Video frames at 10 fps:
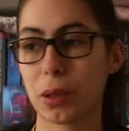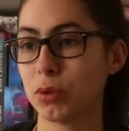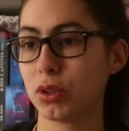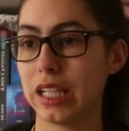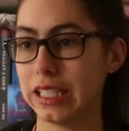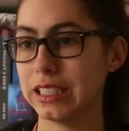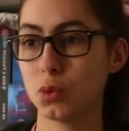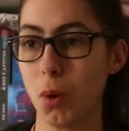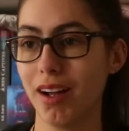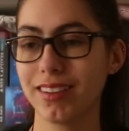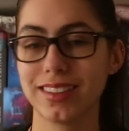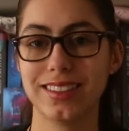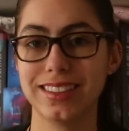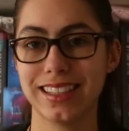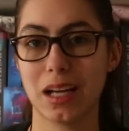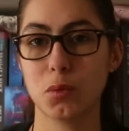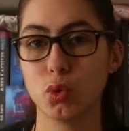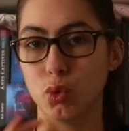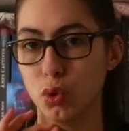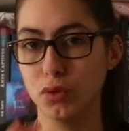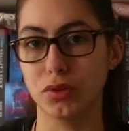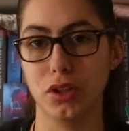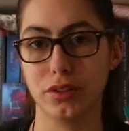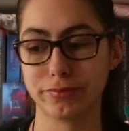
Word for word: à mesure de l'histoire, c'est vraiment deux folles.